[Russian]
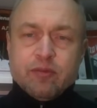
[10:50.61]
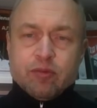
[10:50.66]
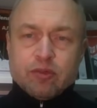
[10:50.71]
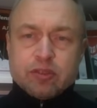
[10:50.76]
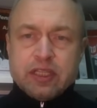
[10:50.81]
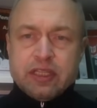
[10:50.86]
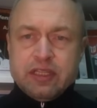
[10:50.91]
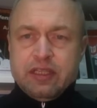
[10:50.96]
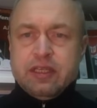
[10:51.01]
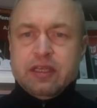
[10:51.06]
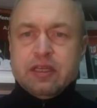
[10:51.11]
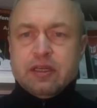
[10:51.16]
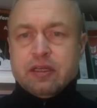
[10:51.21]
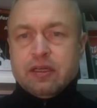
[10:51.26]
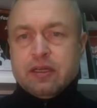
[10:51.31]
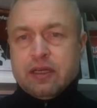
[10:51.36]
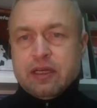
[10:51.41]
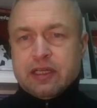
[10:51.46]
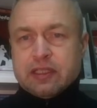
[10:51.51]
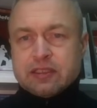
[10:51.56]
Вот они
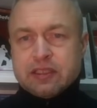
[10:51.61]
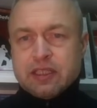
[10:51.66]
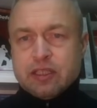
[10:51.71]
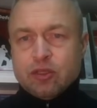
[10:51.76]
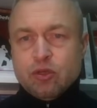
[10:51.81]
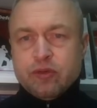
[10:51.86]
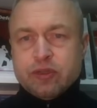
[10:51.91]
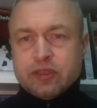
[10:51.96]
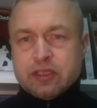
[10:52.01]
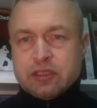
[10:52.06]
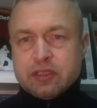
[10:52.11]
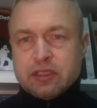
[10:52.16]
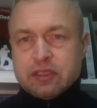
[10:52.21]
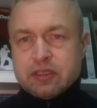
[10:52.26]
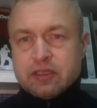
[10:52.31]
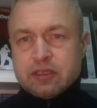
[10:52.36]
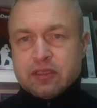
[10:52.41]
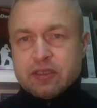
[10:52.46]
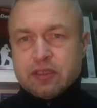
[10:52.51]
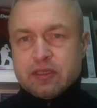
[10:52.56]
остановят
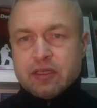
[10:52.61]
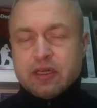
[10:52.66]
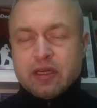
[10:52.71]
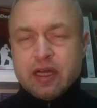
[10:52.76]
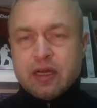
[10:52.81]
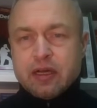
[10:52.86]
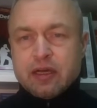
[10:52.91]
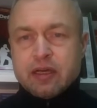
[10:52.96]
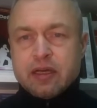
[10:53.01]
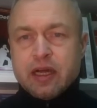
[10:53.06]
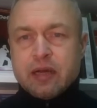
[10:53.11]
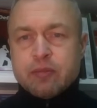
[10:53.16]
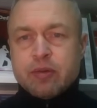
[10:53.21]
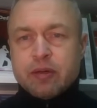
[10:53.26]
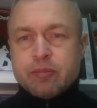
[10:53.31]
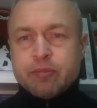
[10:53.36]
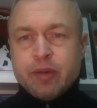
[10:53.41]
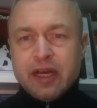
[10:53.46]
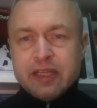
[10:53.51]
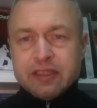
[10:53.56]
этот
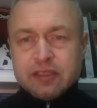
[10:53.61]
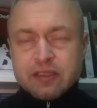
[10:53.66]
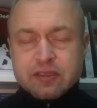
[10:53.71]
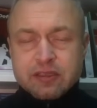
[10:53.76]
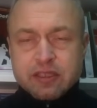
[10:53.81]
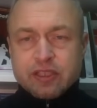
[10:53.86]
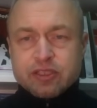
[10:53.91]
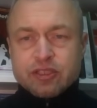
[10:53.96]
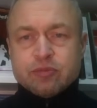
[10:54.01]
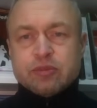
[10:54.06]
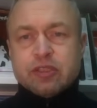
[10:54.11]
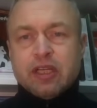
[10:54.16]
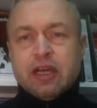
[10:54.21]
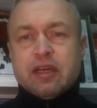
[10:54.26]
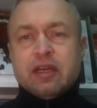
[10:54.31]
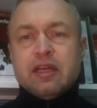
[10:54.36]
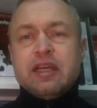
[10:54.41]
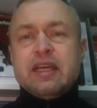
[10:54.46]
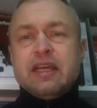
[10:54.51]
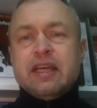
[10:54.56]
кабопад, скажем
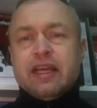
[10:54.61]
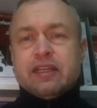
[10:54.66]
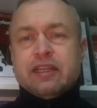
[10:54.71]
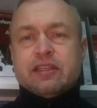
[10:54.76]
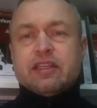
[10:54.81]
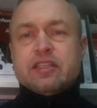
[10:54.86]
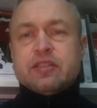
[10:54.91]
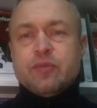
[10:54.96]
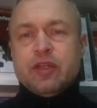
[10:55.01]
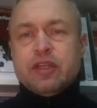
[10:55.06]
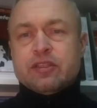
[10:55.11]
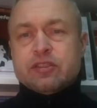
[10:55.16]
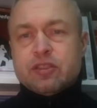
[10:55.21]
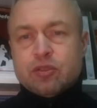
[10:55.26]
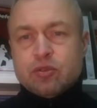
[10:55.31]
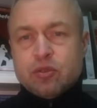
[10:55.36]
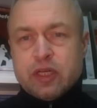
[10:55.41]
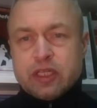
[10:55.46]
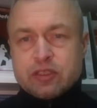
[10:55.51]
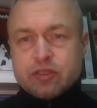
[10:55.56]
так, и это изменит
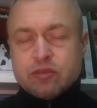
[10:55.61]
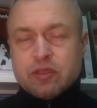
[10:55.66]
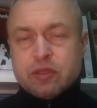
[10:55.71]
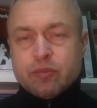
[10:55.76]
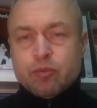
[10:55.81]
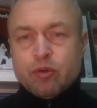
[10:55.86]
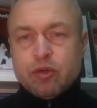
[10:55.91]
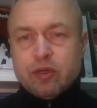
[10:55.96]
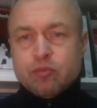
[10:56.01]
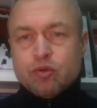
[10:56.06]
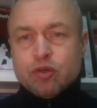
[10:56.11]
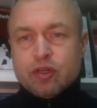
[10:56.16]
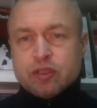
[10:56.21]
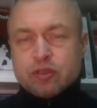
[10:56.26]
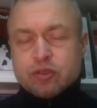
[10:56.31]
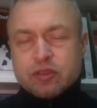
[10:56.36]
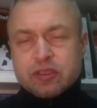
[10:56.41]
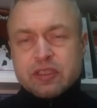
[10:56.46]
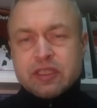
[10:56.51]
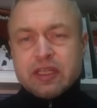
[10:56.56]
ситуацию на поле
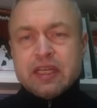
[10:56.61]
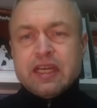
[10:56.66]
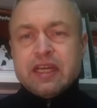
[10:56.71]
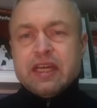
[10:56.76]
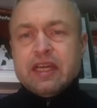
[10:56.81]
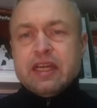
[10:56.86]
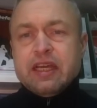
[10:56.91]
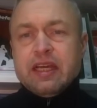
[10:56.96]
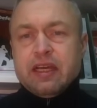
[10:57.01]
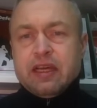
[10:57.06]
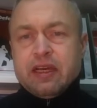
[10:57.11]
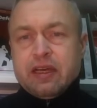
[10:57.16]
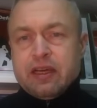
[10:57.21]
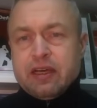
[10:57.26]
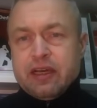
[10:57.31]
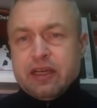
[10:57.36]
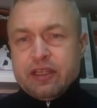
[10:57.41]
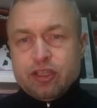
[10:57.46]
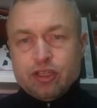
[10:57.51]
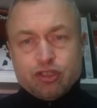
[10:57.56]
боя. То есть
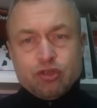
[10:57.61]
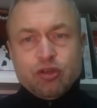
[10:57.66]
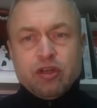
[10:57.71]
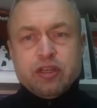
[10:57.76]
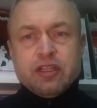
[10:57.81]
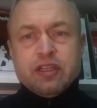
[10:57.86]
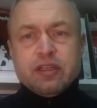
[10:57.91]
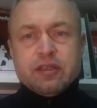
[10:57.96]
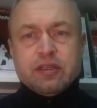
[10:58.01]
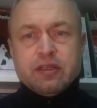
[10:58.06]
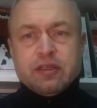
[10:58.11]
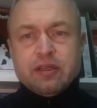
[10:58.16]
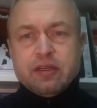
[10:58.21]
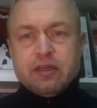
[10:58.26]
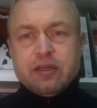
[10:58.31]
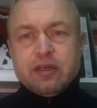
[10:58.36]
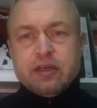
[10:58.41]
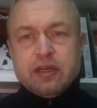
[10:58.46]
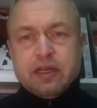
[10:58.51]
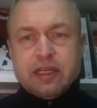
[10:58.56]
еще один
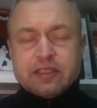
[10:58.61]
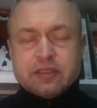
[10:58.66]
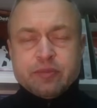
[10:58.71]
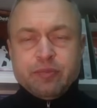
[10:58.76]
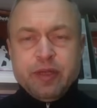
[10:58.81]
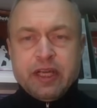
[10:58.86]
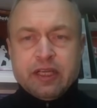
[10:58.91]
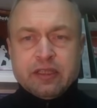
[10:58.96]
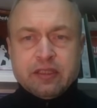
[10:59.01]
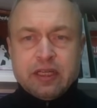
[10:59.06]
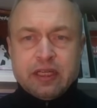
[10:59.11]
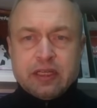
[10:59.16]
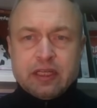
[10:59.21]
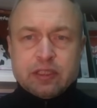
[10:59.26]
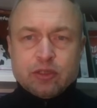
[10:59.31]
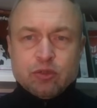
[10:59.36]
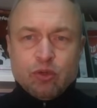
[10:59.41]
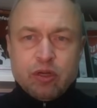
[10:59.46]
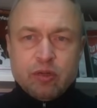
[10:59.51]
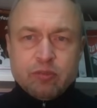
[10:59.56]
аспект, о
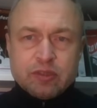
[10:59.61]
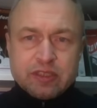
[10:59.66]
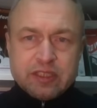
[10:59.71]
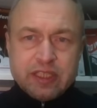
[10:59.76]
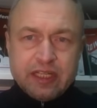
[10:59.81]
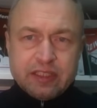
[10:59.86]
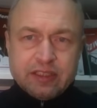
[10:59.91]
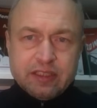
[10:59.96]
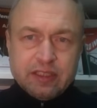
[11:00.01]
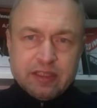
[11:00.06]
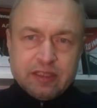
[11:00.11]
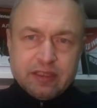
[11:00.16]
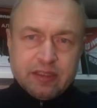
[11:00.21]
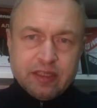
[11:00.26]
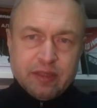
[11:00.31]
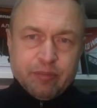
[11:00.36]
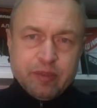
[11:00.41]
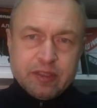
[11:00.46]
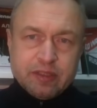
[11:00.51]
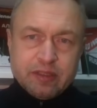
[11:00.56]
котором, кстати,
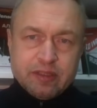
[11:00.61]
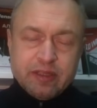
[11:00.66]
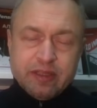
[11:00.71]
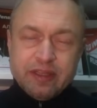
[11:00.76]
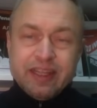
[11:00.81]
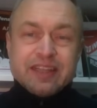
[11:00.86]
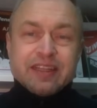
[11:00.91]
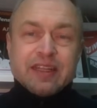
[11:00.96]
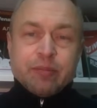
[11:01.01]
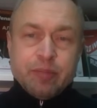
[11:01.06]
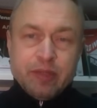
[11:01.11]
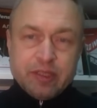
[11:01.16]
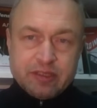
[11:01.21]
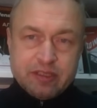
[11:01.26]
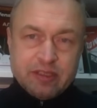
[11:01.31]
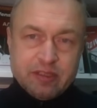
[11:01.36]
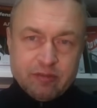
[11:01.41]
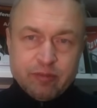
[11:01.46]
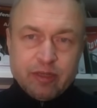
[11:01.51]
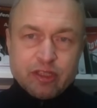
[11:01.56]
не
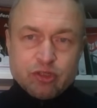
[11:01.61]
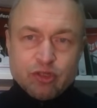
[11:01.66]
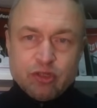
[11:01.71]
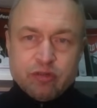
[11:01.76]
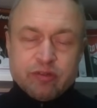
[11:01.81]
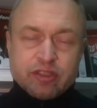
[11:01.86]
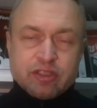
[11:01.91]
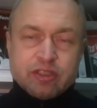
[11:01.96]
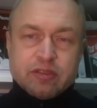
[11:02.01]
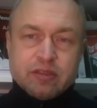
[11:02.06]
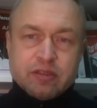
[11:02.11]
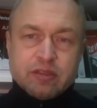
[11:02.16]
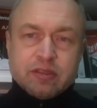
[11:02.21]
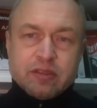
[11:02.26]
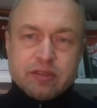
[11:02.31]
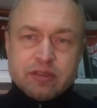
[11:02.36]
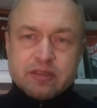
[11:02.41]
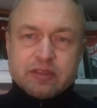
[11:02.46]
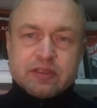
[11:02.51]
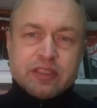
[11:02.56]
написано в большой
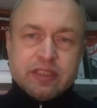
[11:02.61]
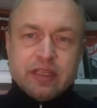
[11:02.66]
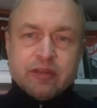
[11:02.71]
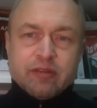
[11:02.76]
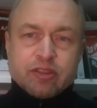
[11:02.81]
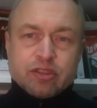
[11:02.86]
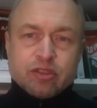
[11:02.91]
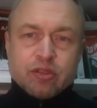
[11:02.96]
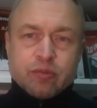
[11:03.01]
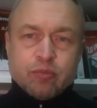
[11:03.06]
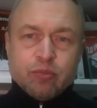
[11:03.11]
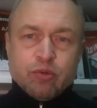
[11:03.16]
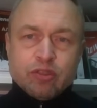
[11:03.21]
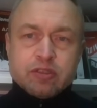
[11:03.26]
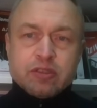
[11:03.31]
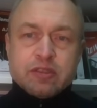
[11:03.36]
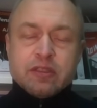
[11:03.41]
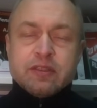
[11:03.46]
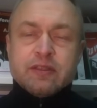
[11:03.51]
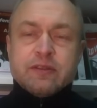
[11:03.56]
статье Вашингтон
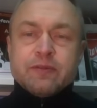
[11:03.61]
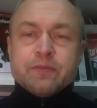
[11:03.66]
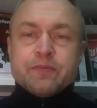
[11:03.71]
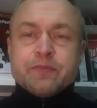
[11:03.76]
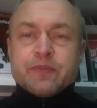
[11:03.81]
Пост.